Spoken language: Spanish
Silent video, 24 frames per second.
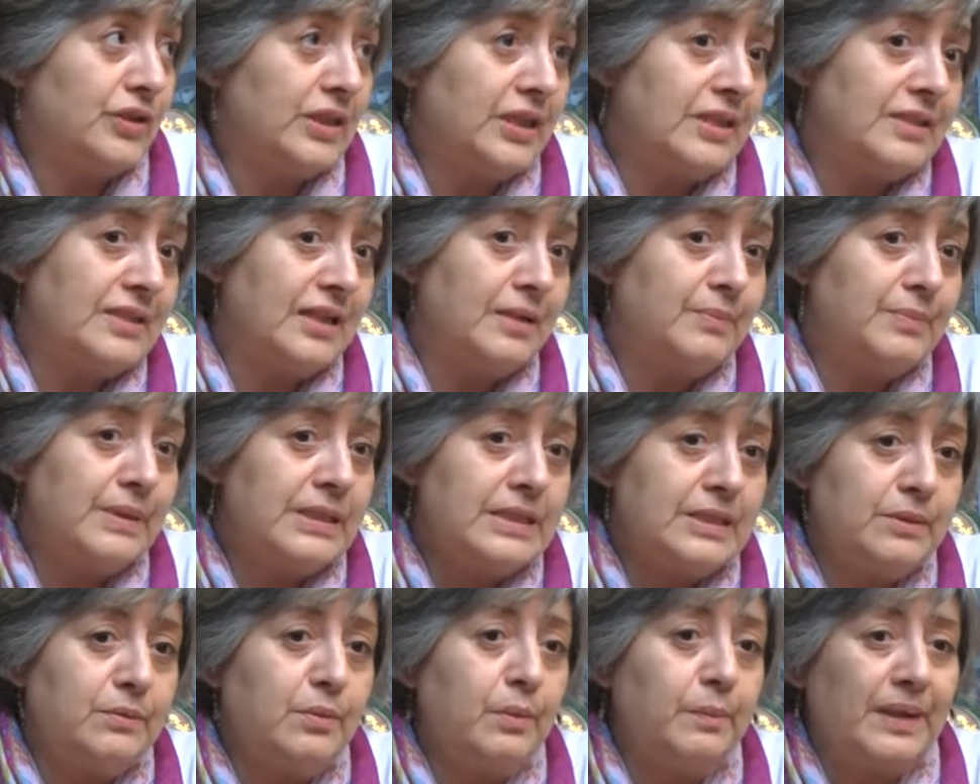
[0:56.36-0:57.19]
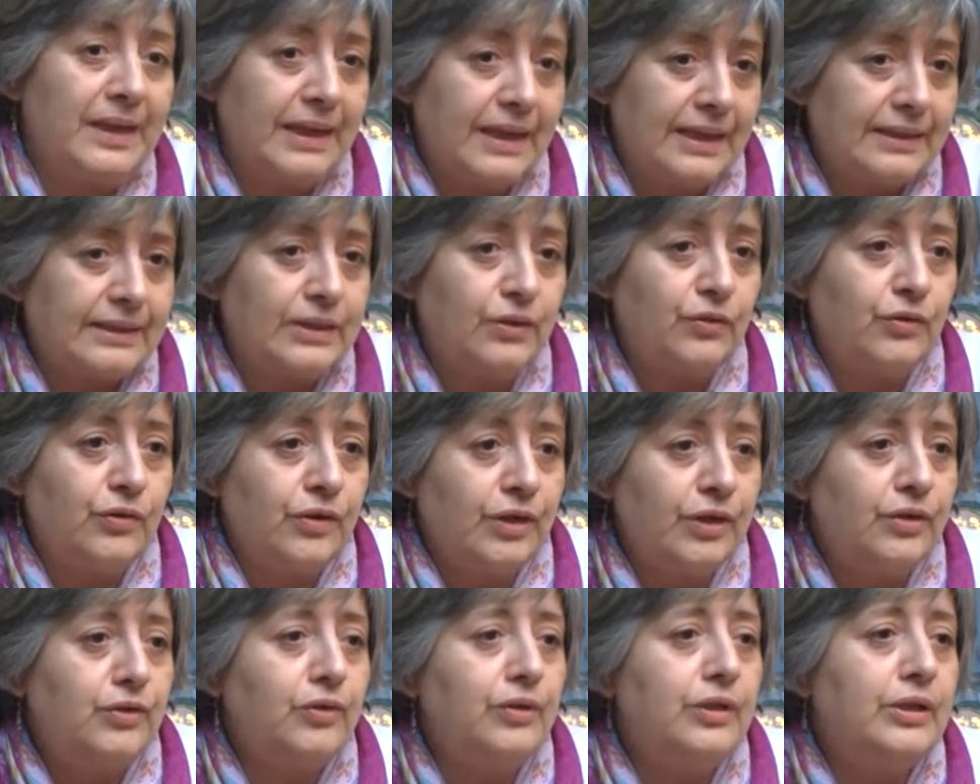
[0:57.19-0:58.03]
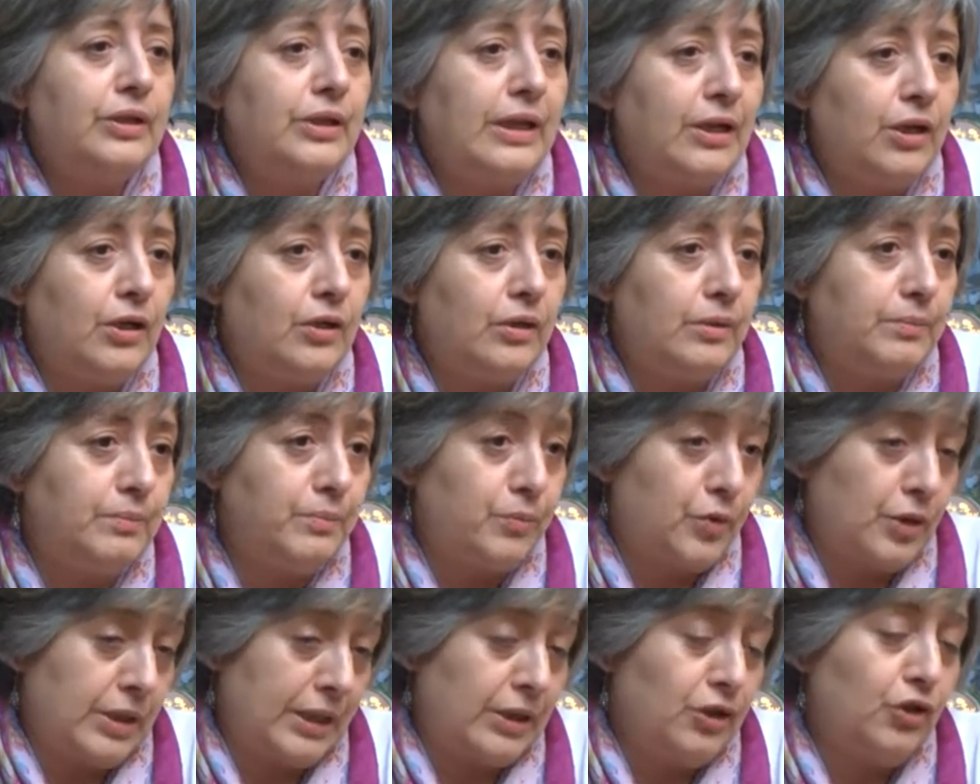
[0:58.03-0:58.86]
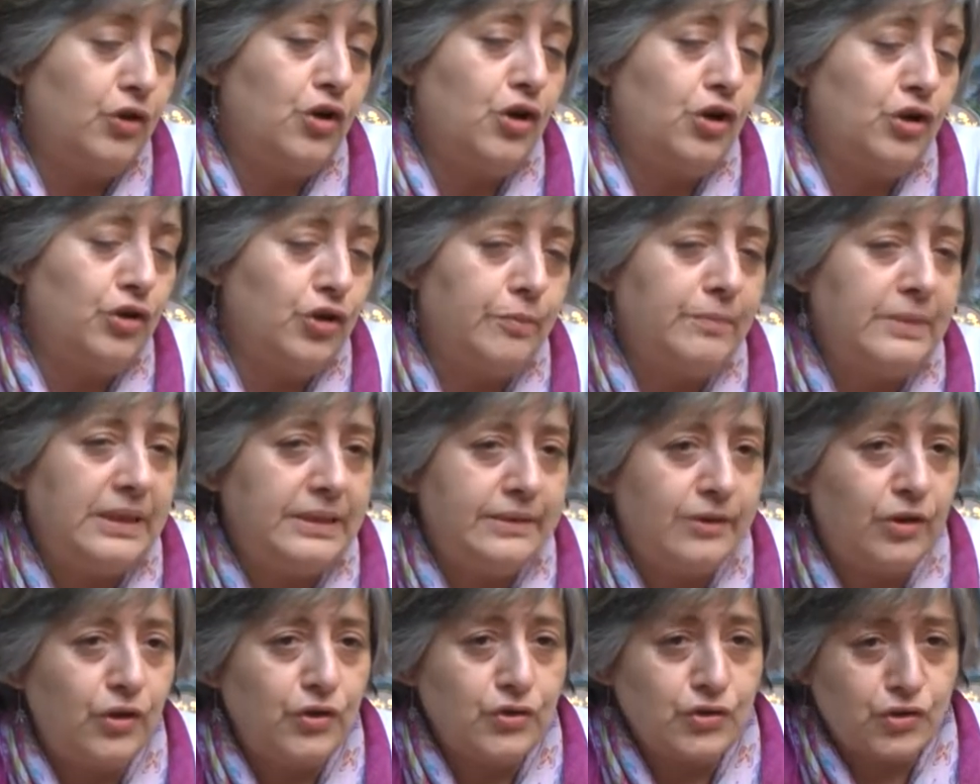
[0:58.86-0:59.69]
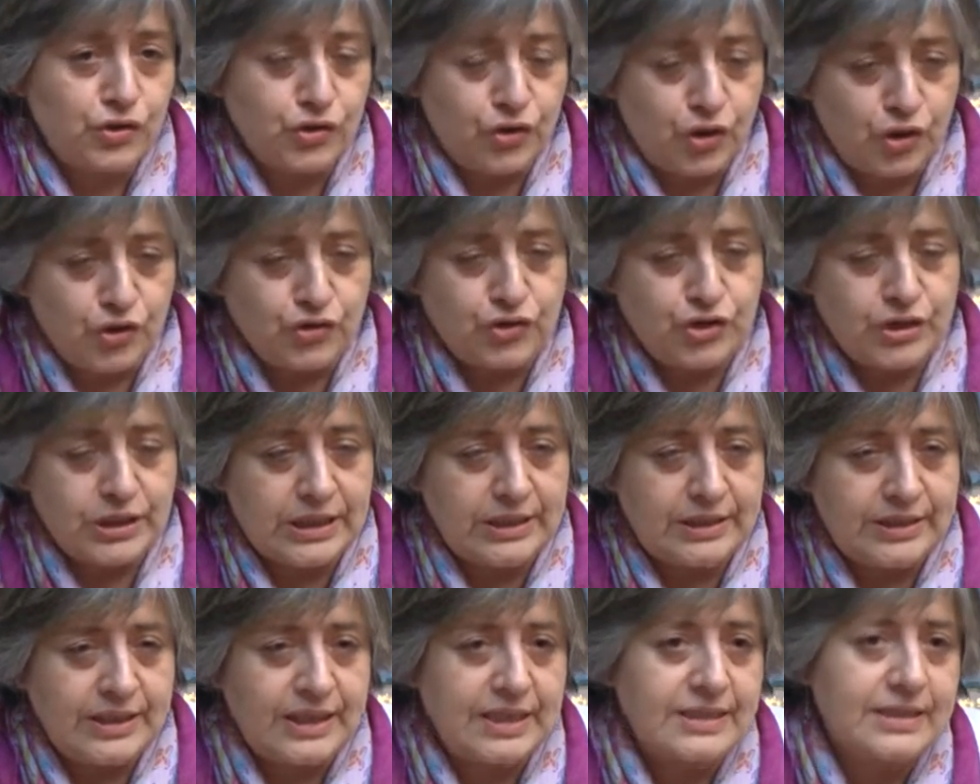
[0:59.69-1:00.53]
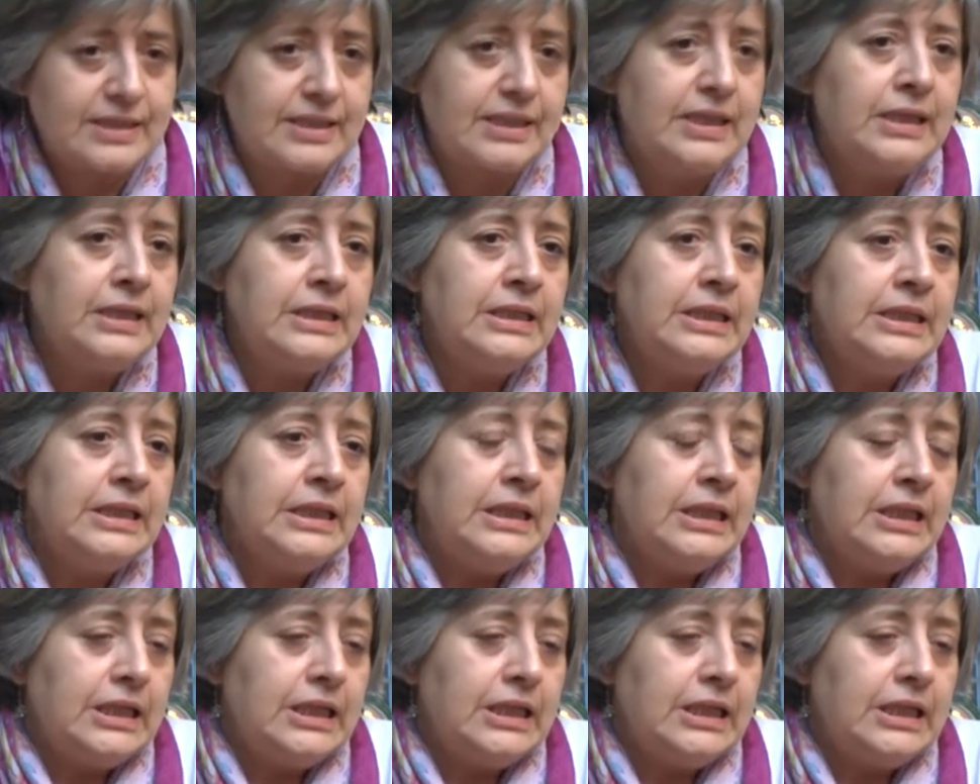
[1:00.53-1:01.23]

que yo te decía al principio, para catalogar hoy el, por el GOL 2002, 11 y 13,